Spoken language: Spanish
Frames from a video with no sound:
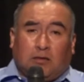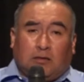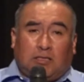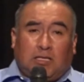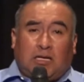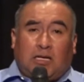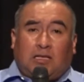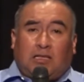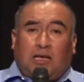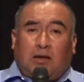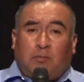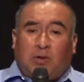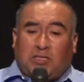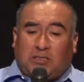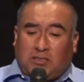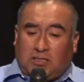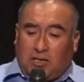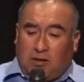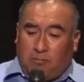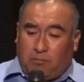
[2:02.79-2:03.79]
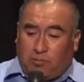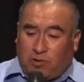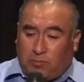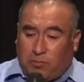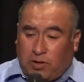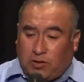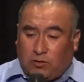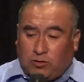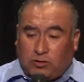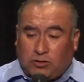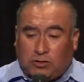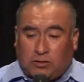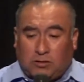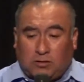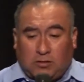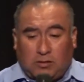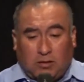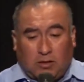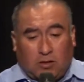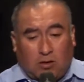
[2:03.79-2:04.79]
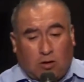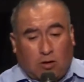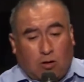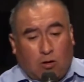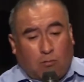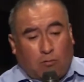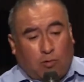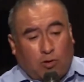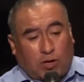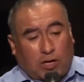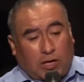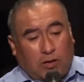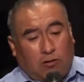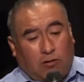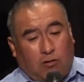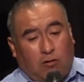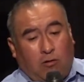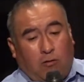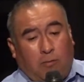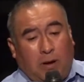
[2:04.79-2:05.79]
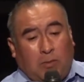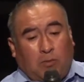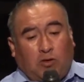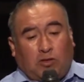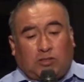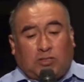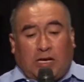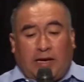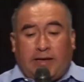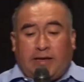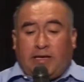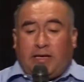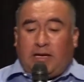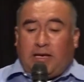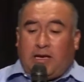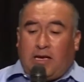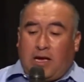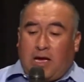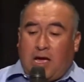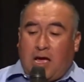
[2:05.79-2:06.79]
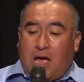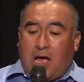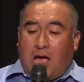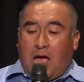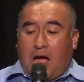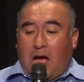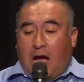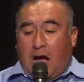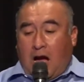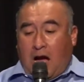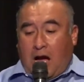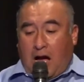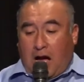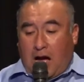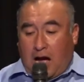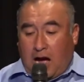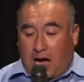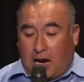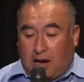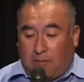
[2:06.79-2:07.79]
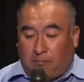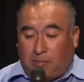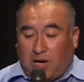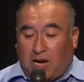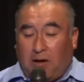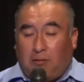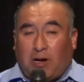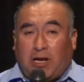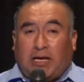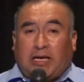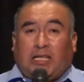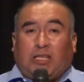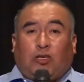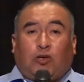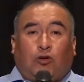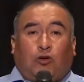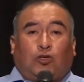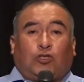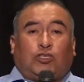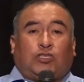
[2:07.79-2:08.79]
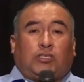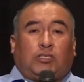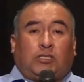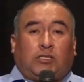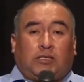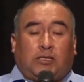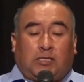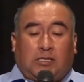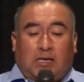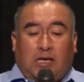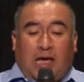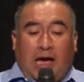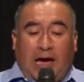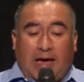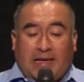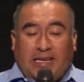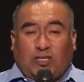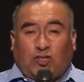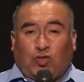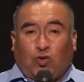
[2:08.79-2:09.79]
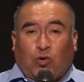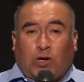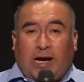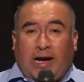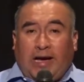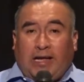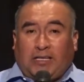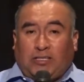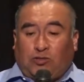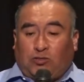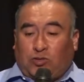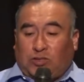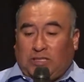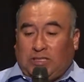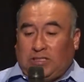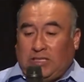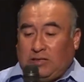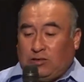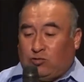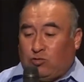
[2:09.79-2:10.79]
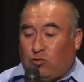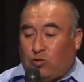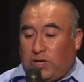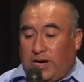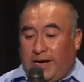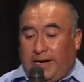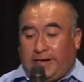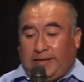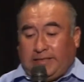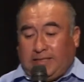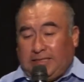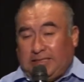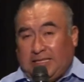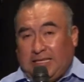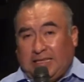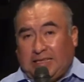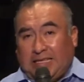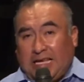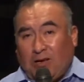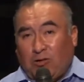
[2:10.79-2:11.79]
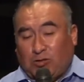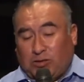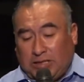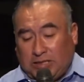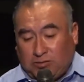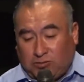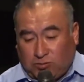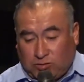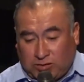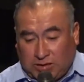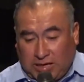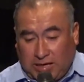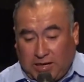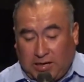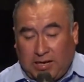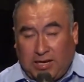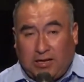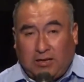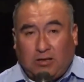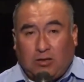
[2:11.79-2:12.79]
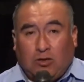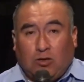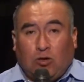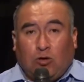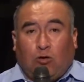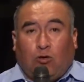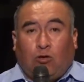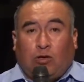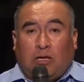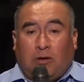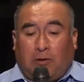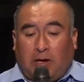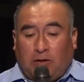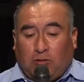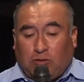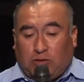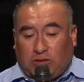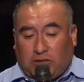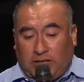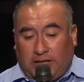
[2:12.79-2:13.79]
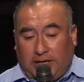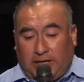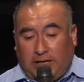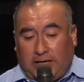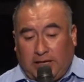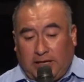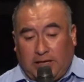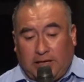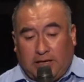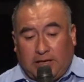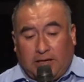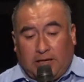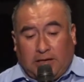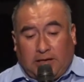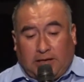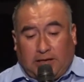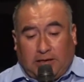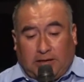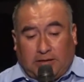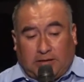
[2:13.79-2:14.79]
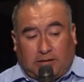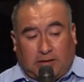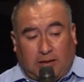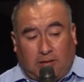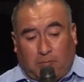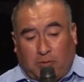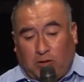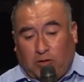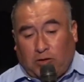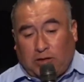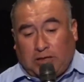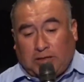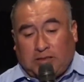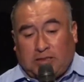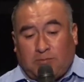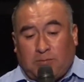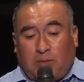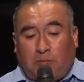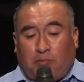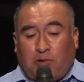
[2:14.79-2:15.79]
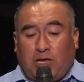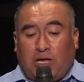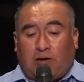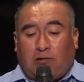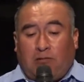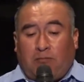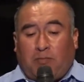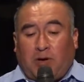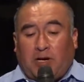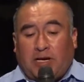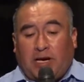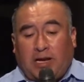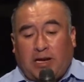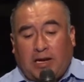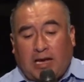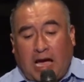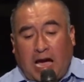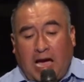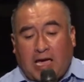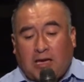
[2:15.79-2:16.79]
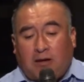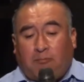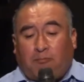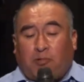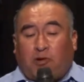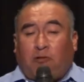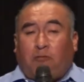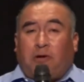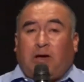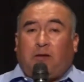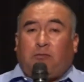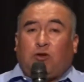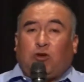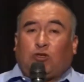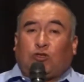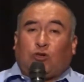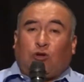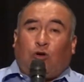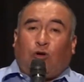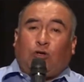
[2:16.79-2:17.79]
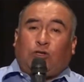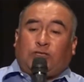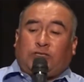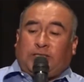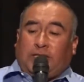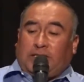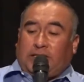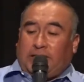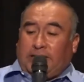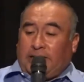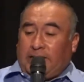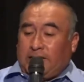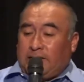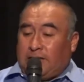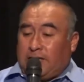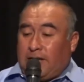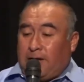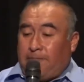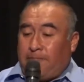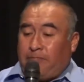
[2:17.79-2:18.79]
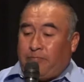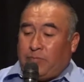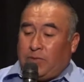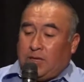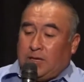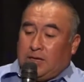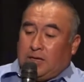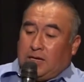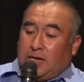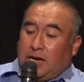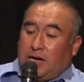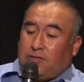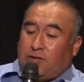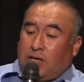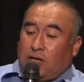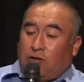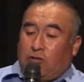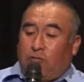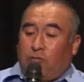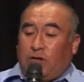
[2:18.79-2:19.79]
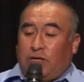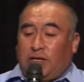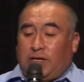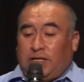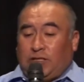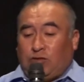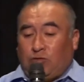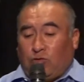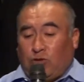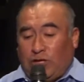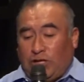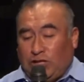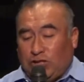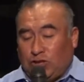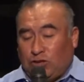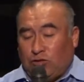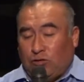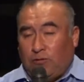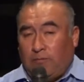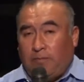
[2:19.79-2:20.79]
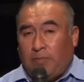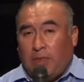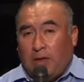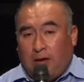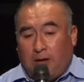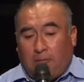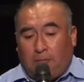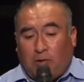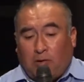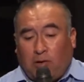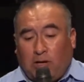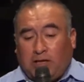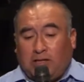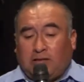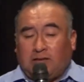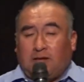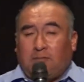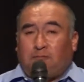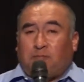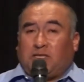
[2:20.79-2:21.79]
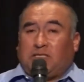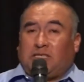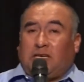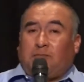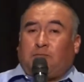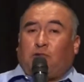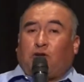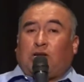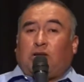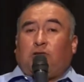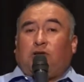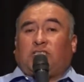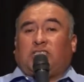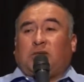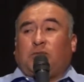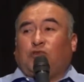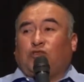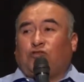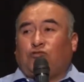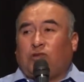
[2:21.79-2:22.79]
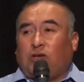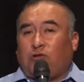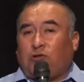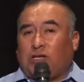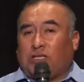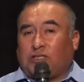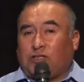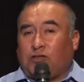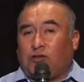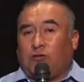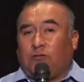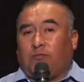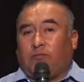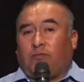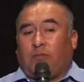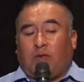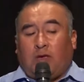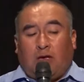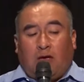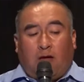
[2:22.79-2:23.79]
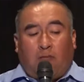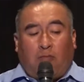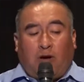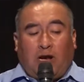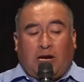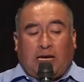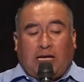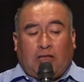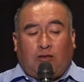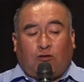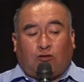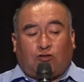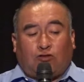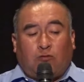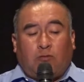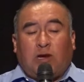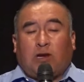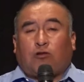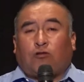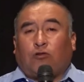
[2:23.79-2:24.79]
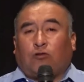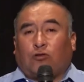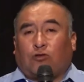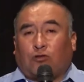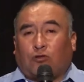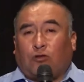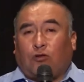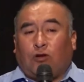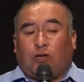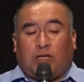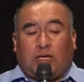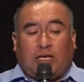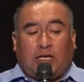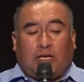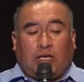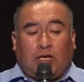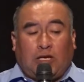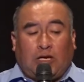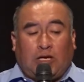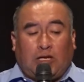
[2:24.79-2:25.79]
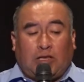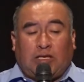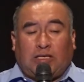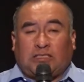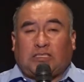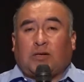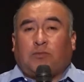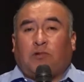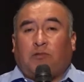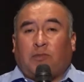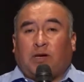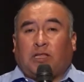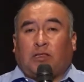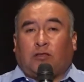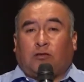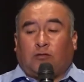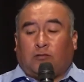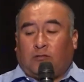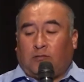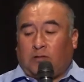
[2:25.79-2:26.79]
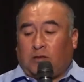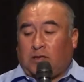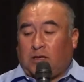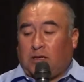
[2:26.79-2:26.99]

Sin quitar más tiempo, hermanos, ¿Por qué no vamos ahí a la palabra de Dios? Ahí en su hogar, si usted está en su hogar, esté sentado, está en su sala, donde vaya usted, le pido que si me puede acompañar ahí en Proverbios 11:30, en el nombre de Jesucristo. Pero antes de empezar, ¿por qué no hacemos una oración para que Dios tome el control de, de este momento?